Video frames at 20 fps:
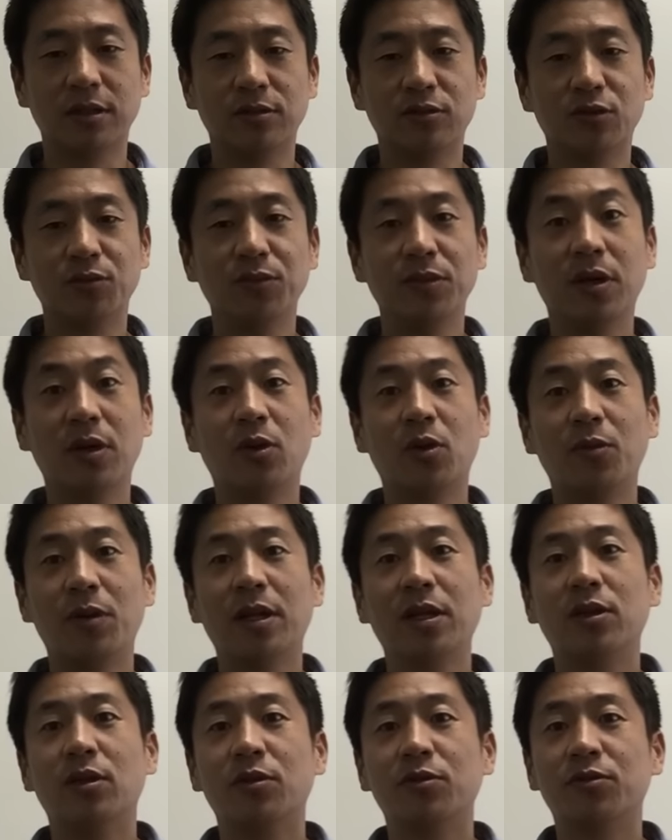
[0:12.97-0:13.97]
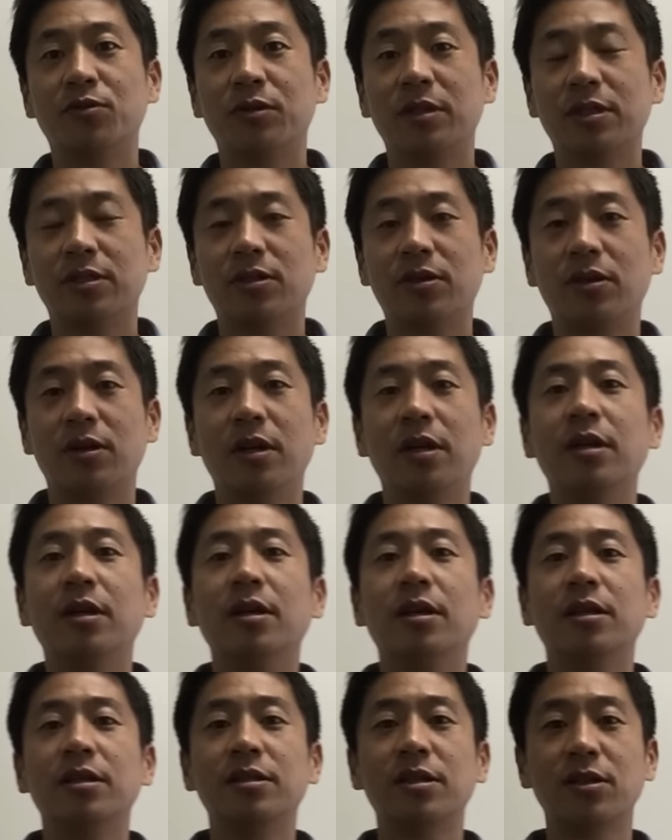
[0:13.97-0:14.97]
준비하고 많이 연구를 해서
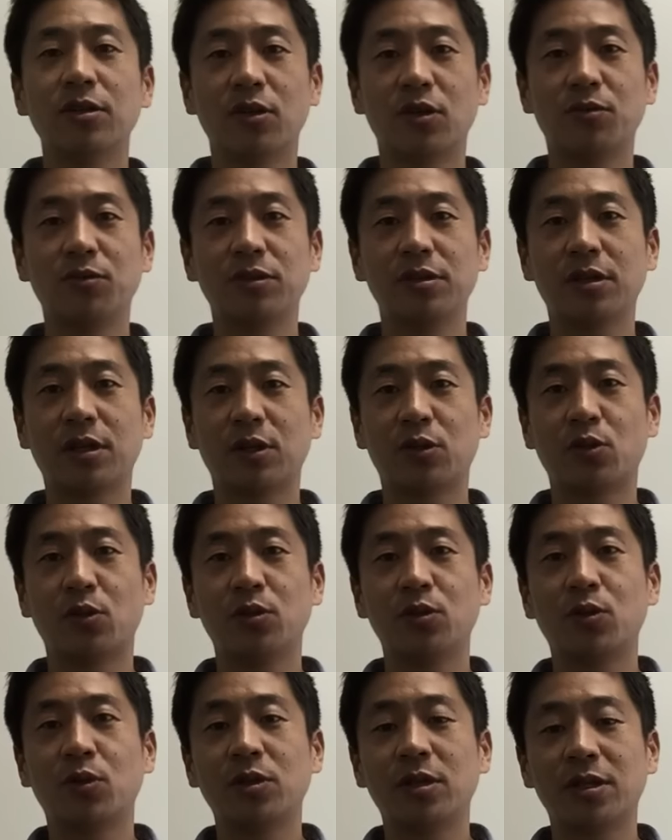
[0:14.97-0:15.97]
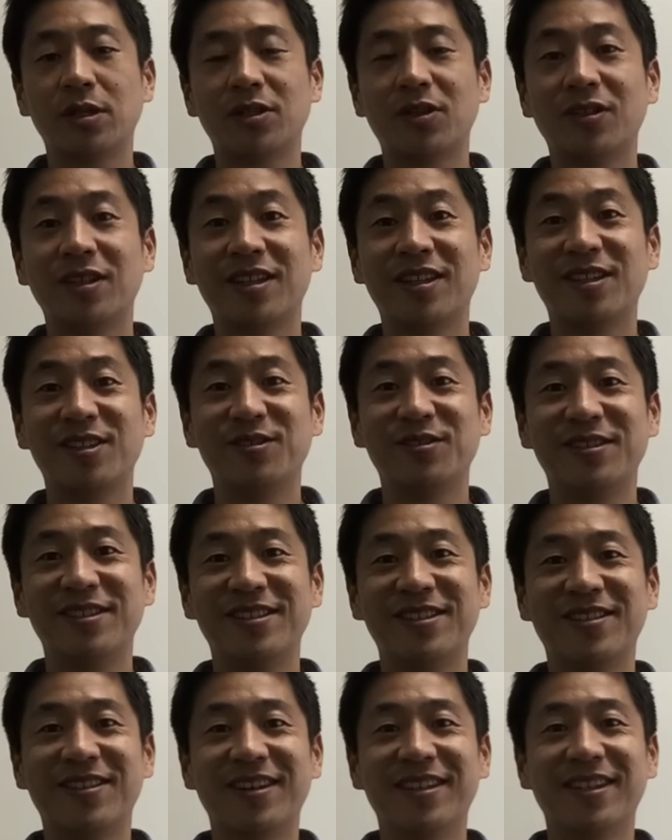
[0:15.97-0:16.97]
이제는 여러분들께 좋은 소식을 전해드릴 수
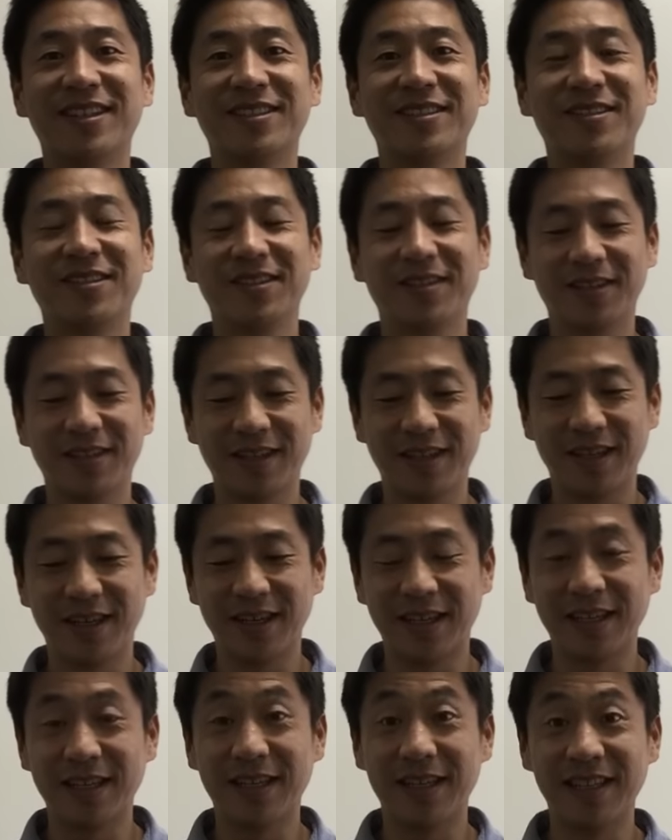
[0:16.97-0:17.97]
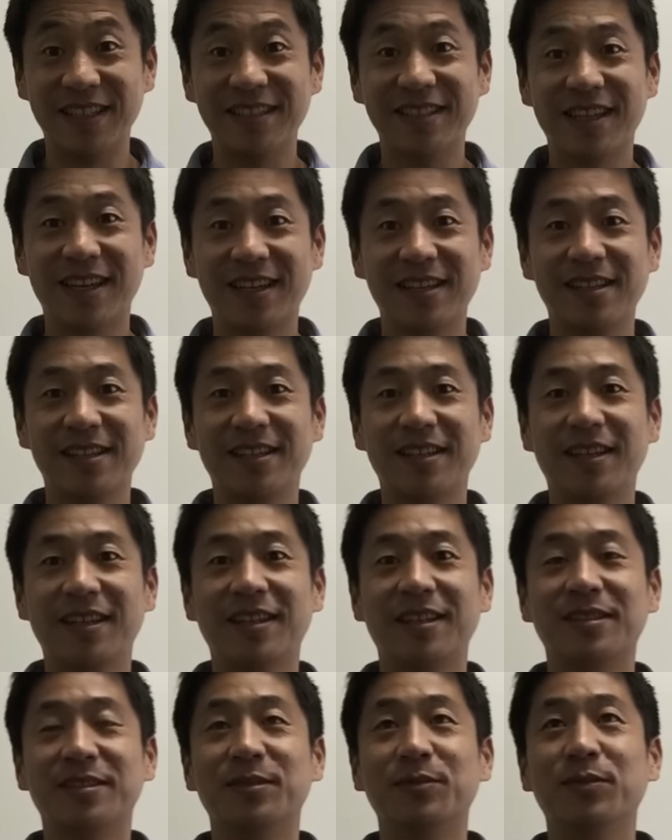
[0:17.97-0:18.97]
있을 것 같아서 이렇게 인사를 드리게
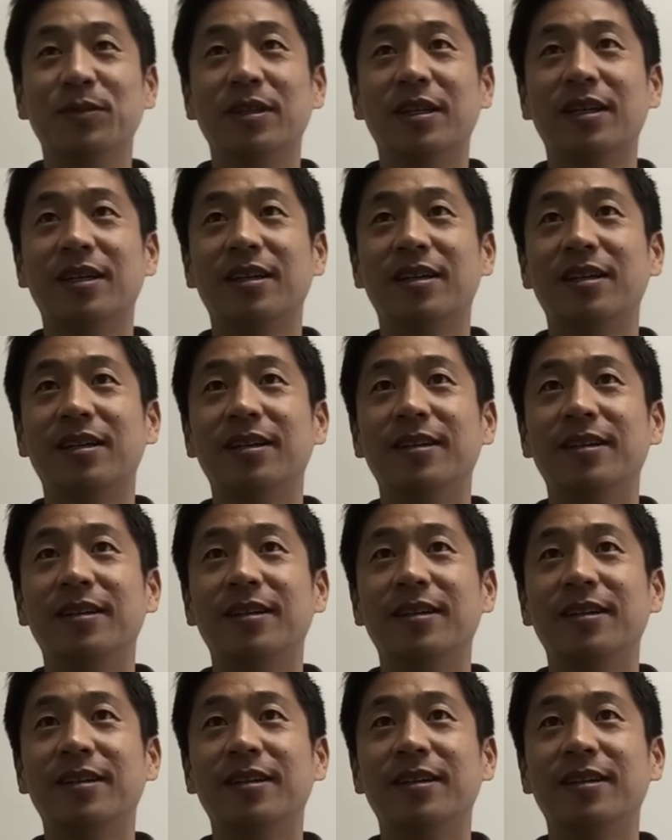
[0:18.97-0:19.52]
됐습니다.